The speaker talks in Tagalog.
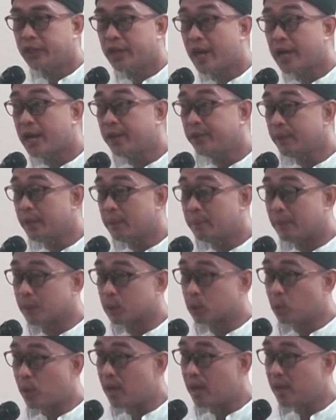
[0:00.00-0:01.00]
itinagan ti
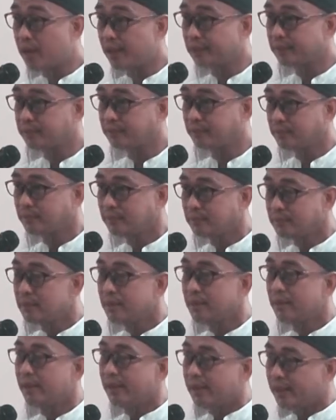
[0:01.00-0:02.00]
namarswa,
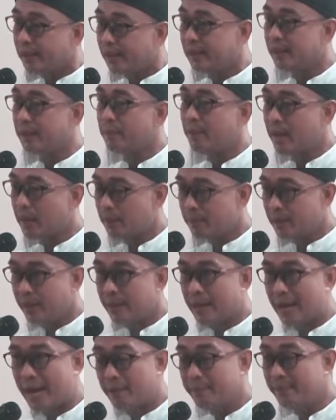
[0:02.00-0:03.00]
iti
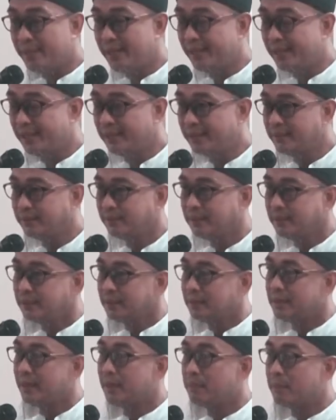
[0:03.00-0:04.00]
manakabilin amin,
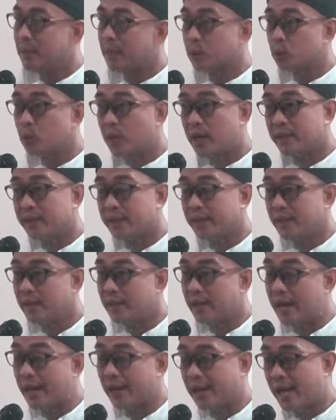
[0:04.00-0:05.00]
nga namarswa
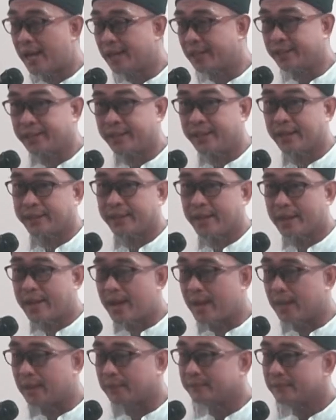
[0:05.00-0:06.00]
ti langlang iti
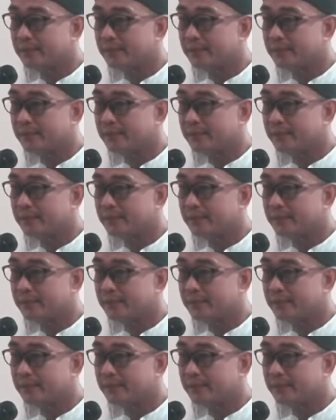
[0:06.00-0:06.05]
dagdaga.